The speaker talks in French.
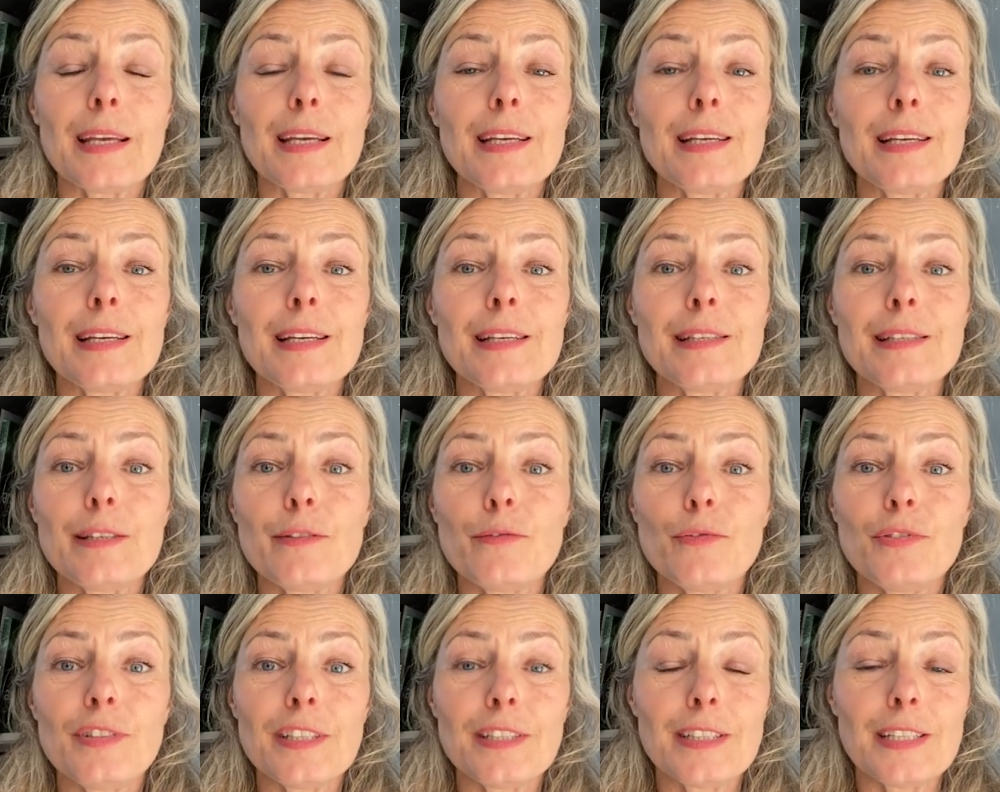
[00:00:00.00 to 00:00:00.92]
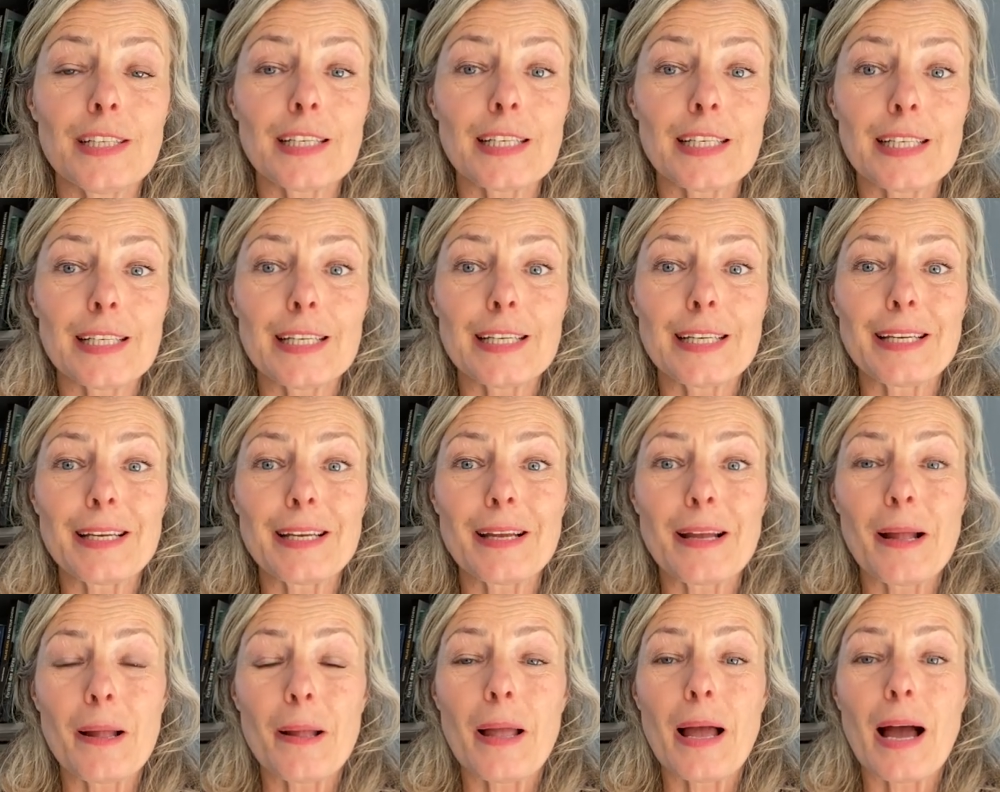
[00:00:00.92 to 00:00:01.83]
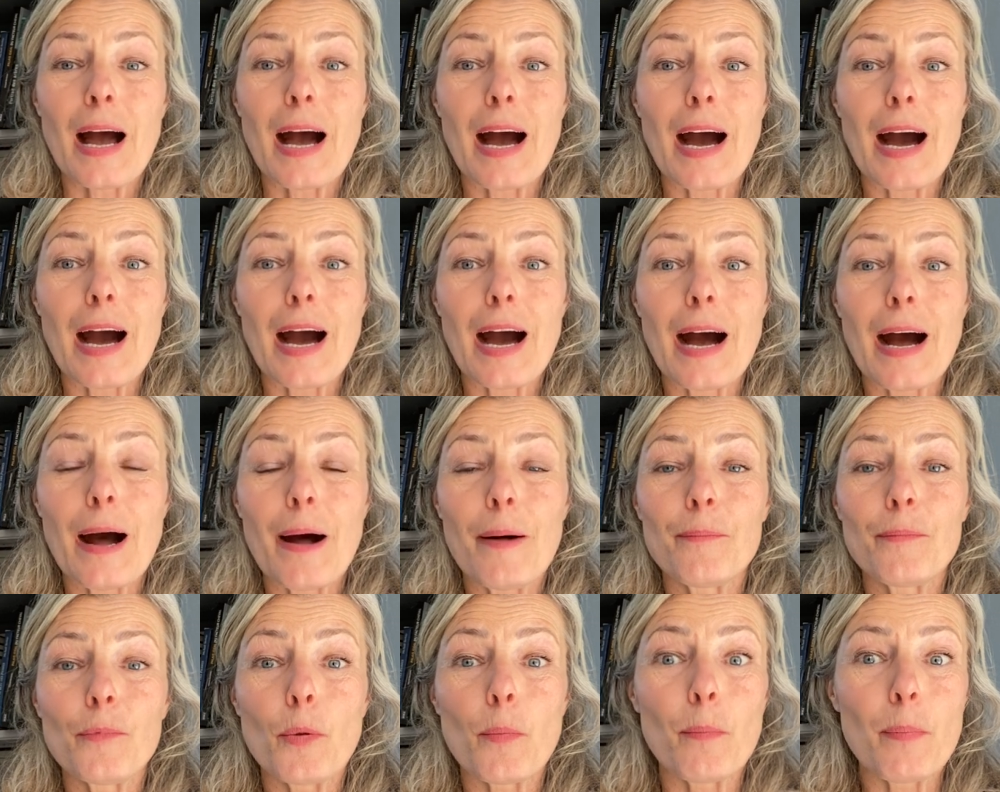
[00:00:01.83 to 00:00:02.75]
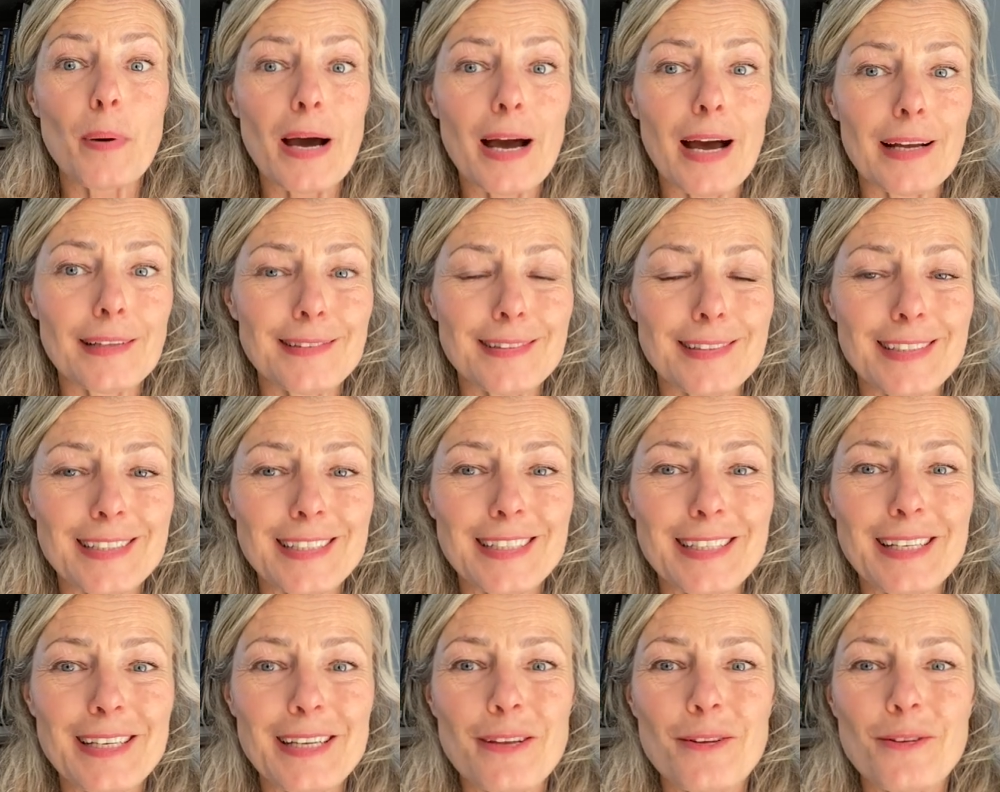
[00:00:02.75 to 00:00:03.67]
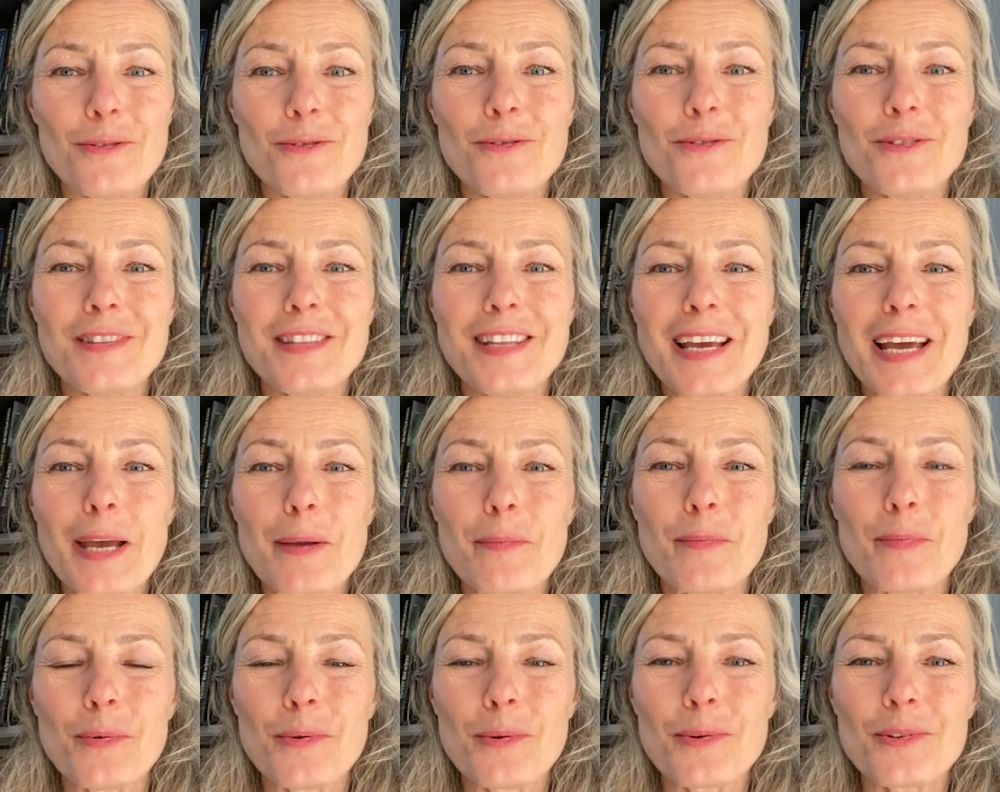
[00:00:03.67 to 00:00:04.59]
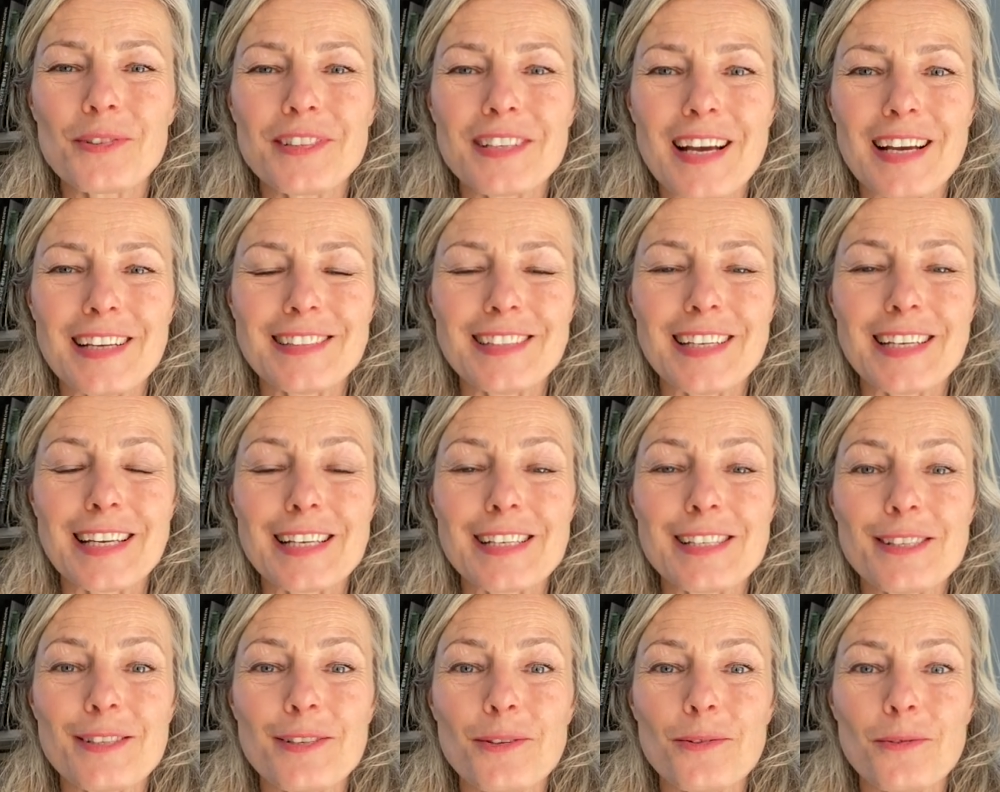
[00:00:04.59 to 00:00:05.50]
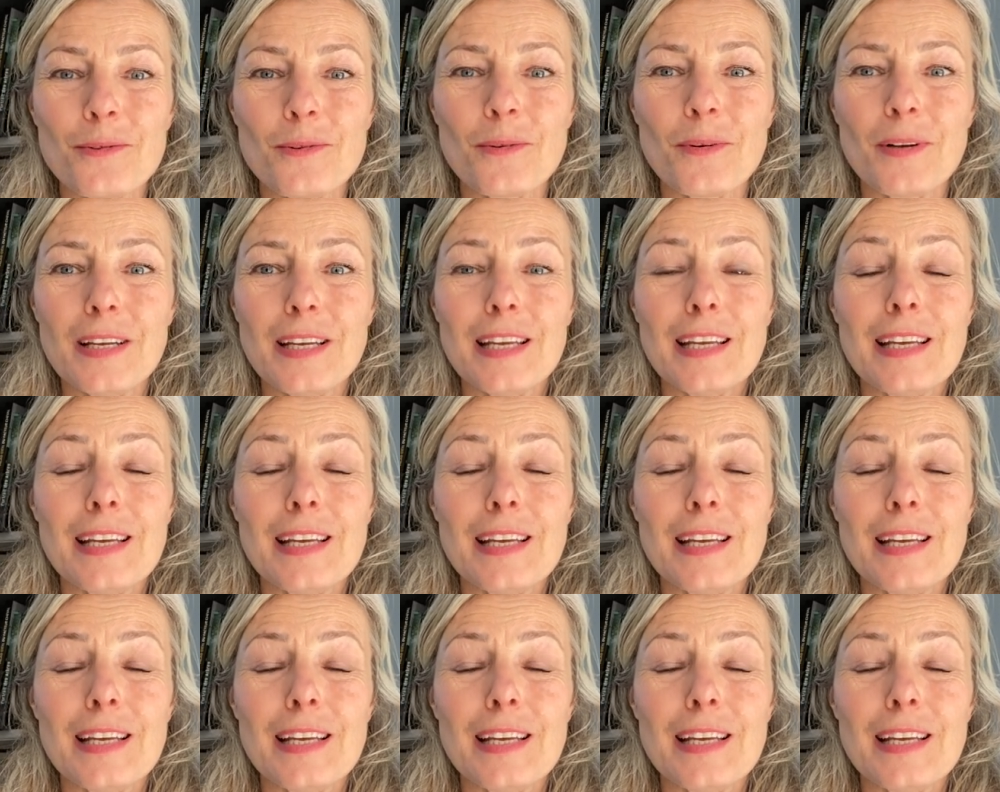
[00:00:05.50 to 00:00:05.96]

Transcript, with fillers: Et si vous désirez ne pas rater une des réponses à ces questions,